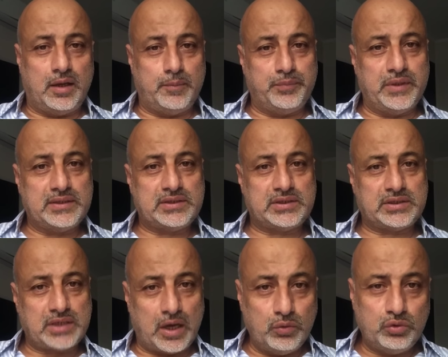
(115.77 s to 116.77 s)
अपने
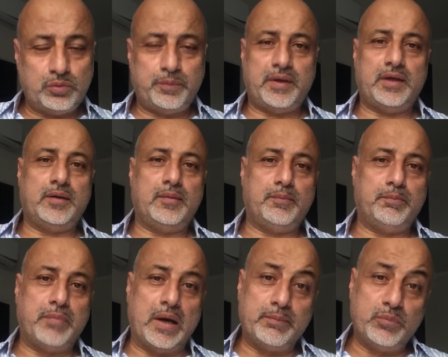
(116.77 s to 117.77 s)
साउथ पे
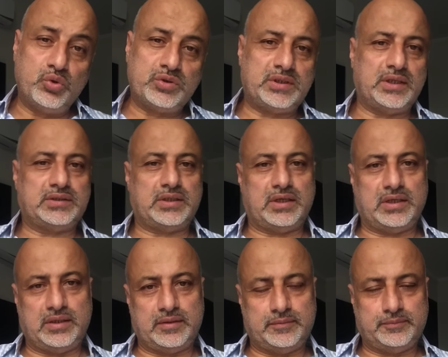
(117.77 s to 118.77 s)
बम्बू स्टिक्स रखें